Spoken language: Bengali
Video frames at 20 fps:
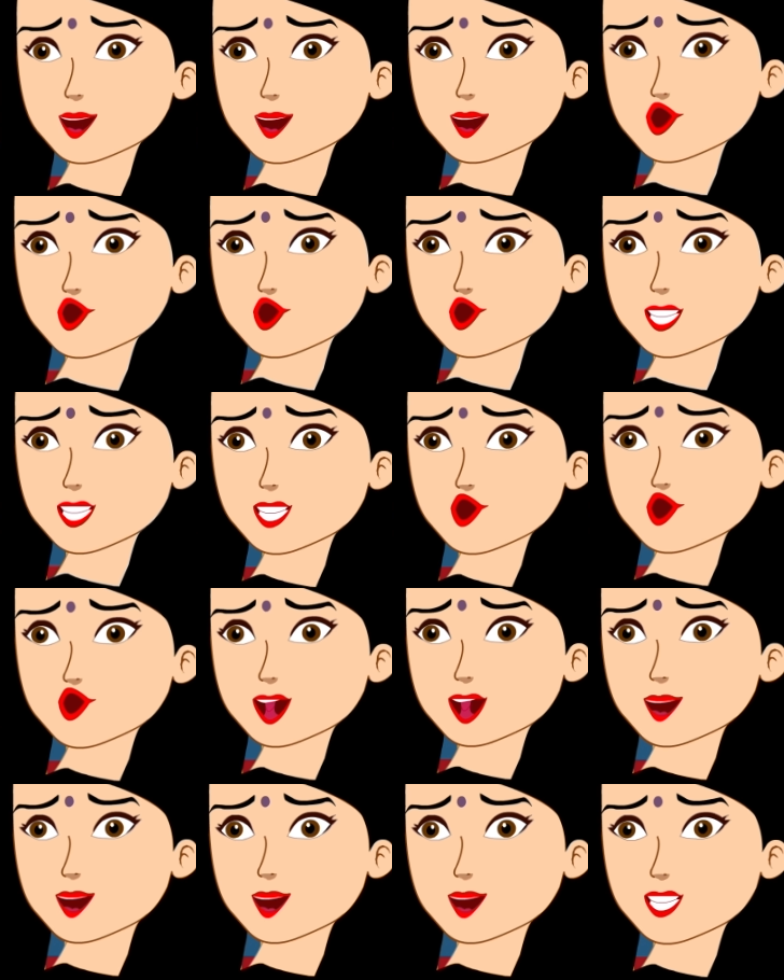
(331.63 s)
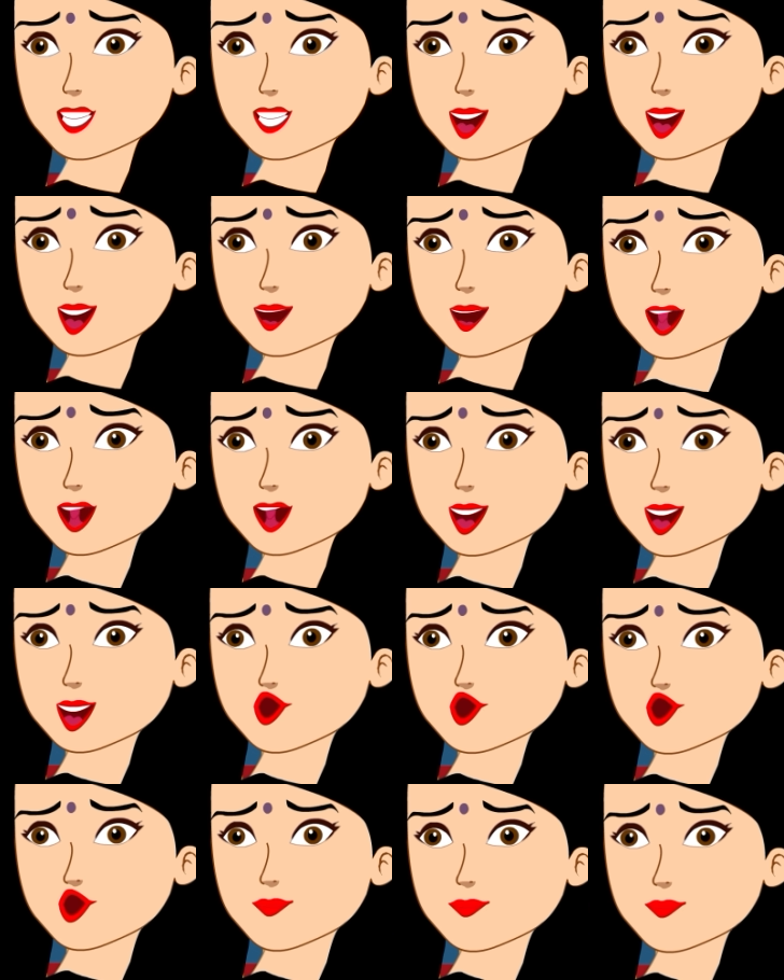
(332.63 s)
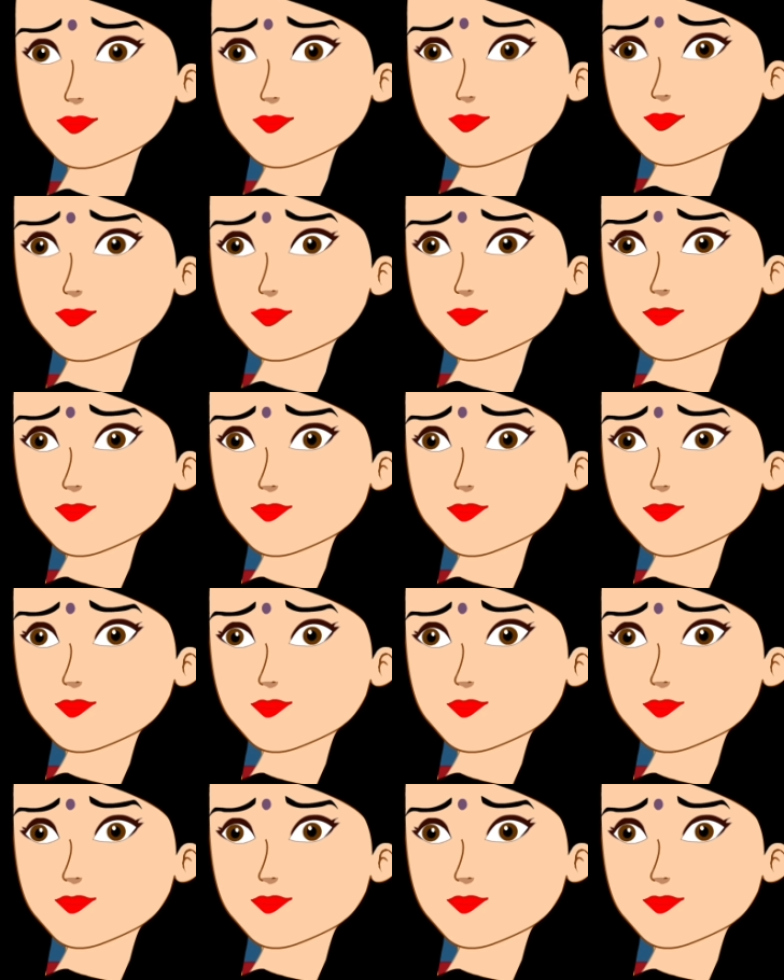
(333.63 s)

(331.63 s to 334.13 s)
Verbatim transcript: দেখো তোমার স্কুলে যাওয়ার জন্য দেরি হয়ে যাচ্ছে